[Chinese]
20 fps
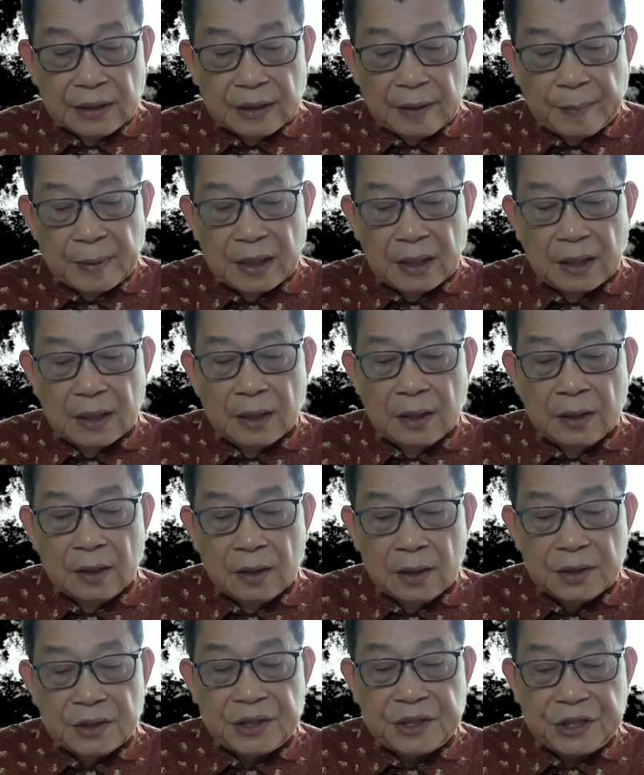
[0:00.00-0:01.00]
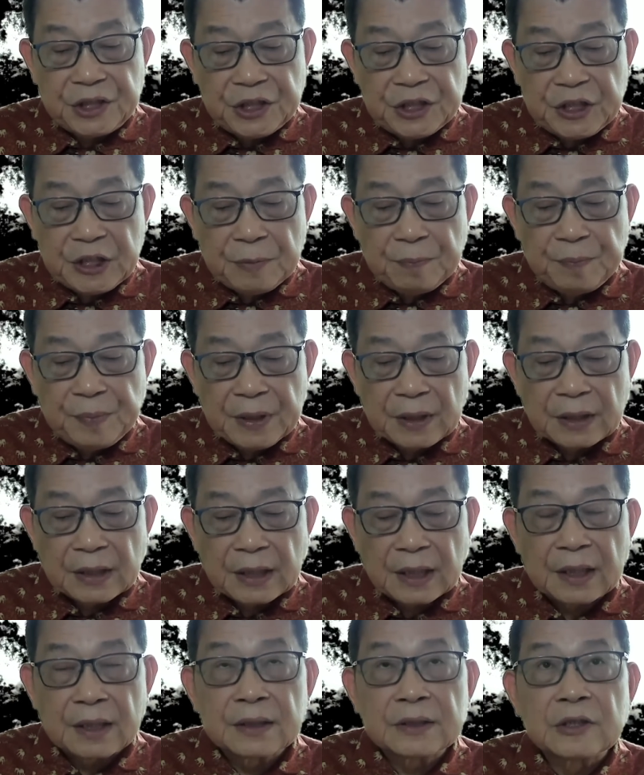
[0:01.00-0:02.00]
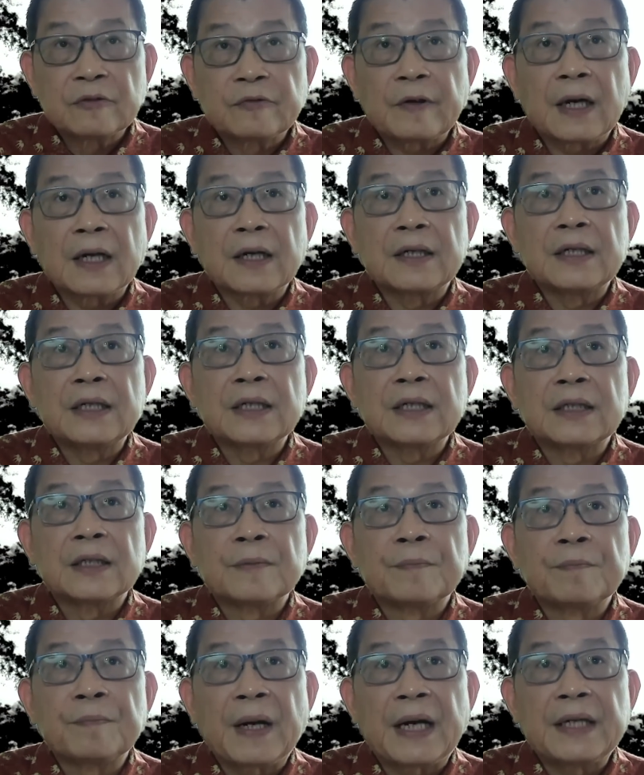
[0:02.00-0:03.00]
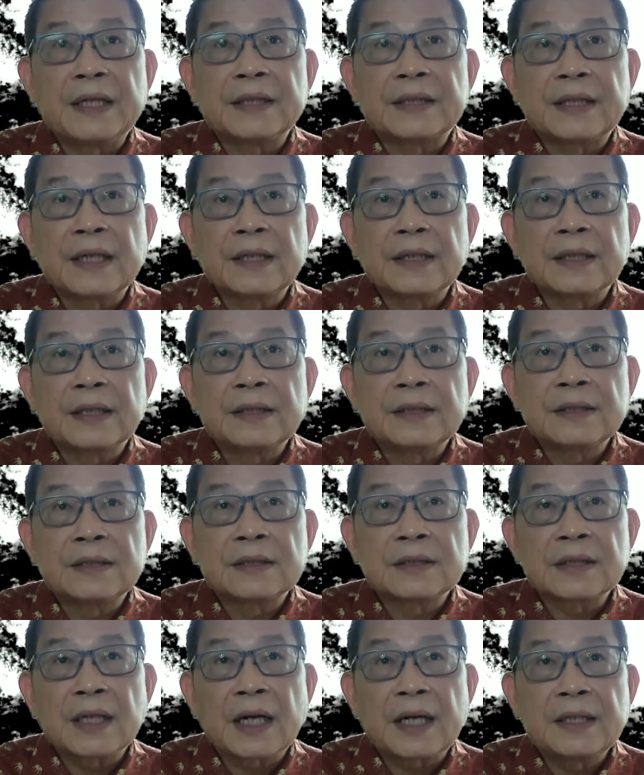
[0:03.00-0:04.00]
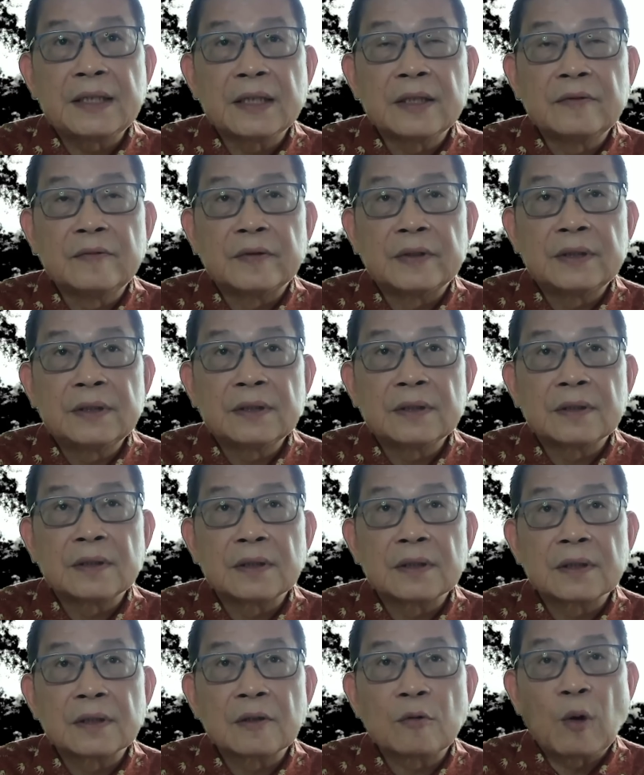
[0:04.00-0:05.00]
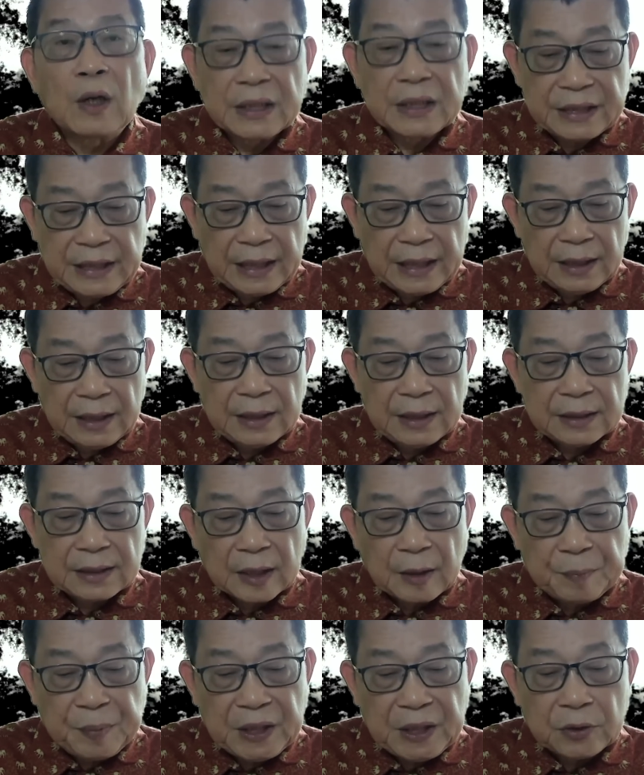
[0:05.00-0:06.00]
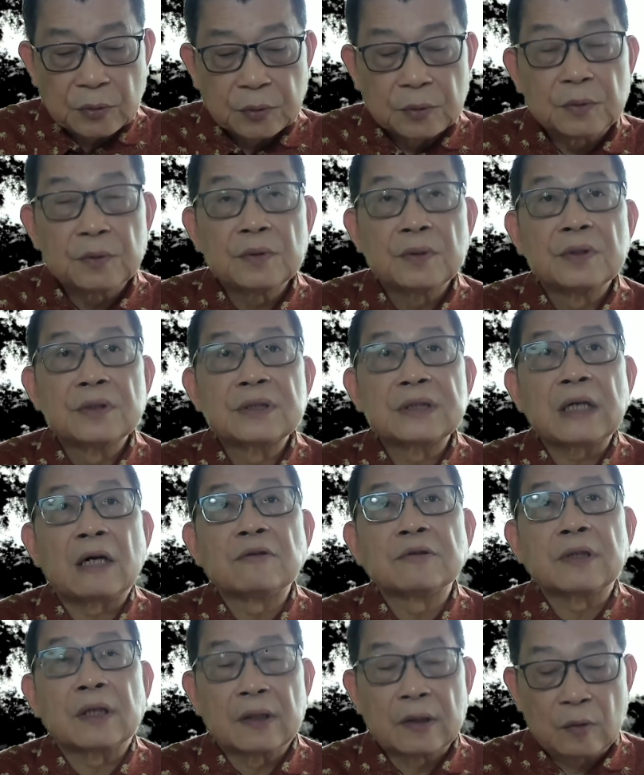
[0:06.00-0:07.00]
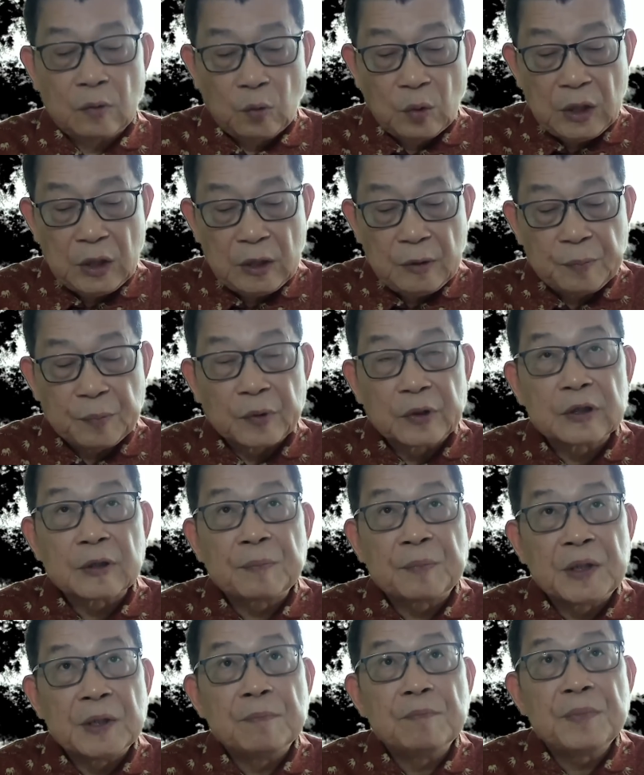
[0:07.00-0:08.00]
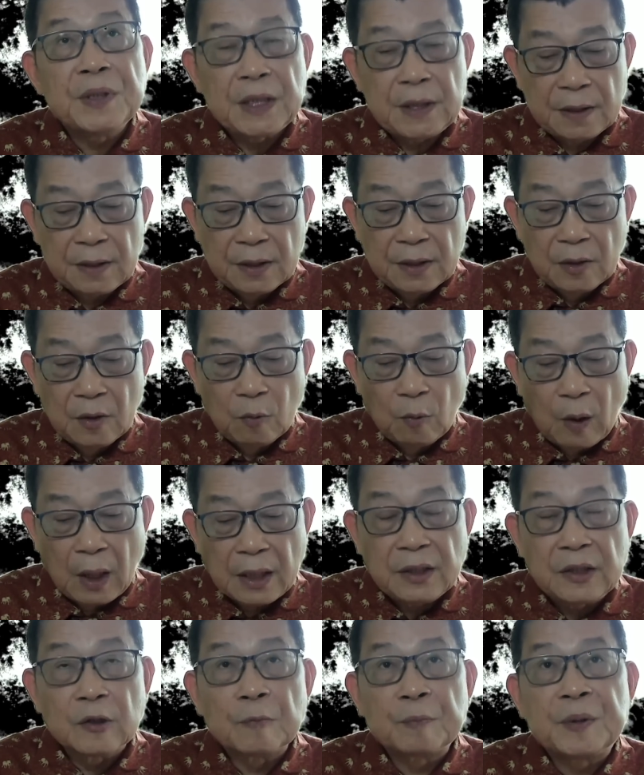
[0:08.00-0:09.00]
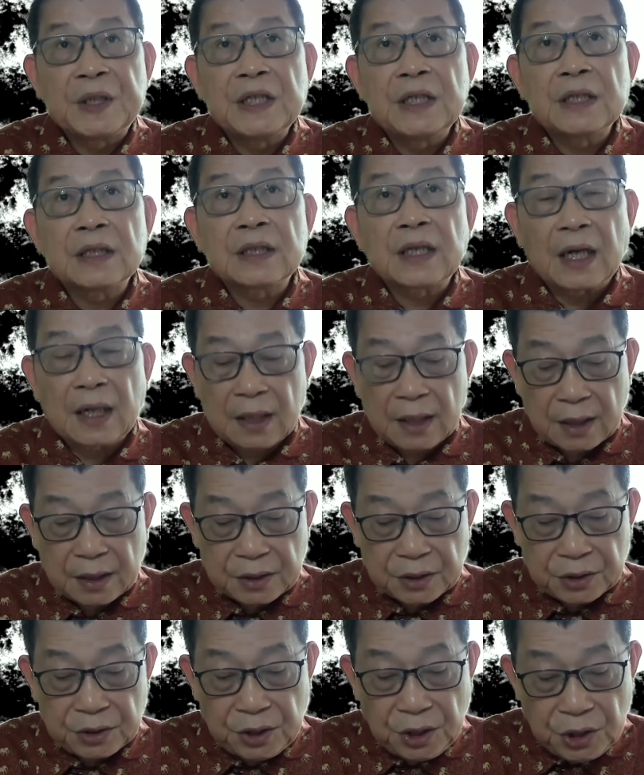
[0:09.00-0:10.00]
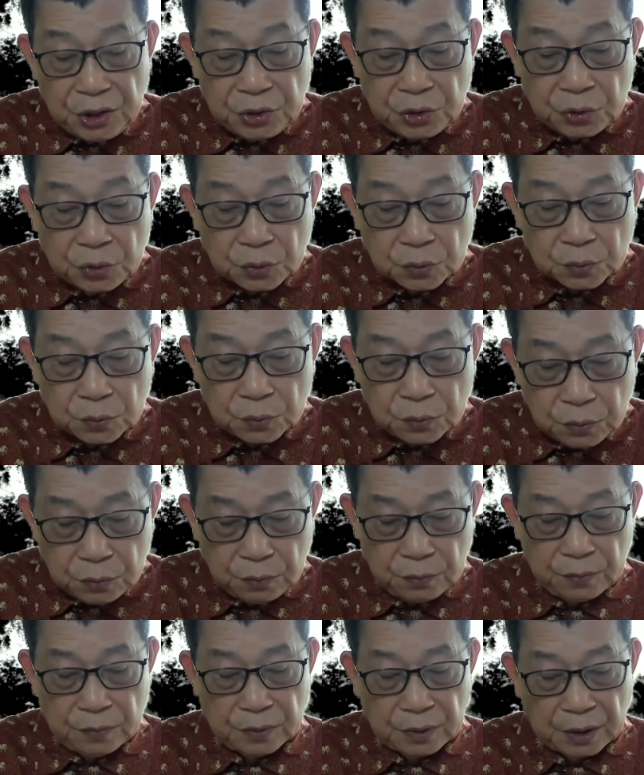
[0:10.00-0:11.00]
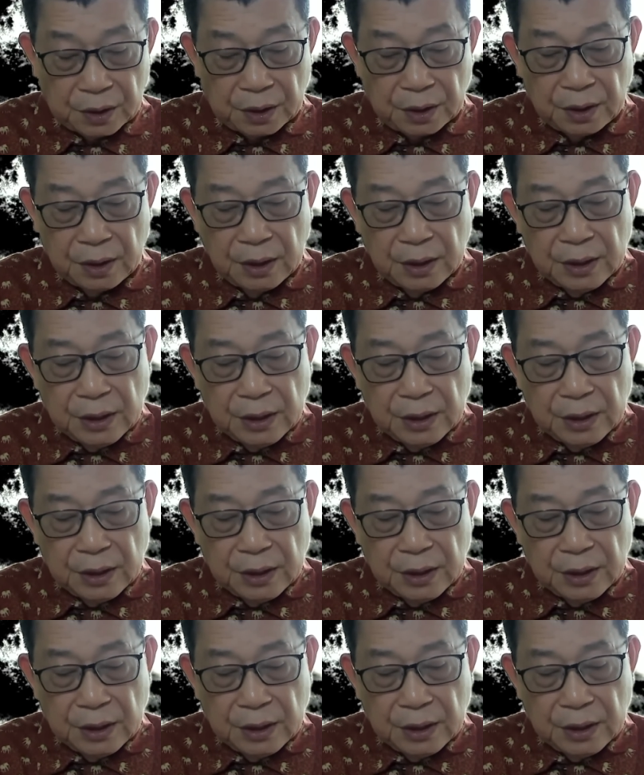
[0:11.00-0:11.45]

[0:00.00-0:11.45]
那么习近平呢，就发了一个拜登跟蔡英文逛街这个 P 图，遭到了微博的屏蔽。网友批他很低俗，哎，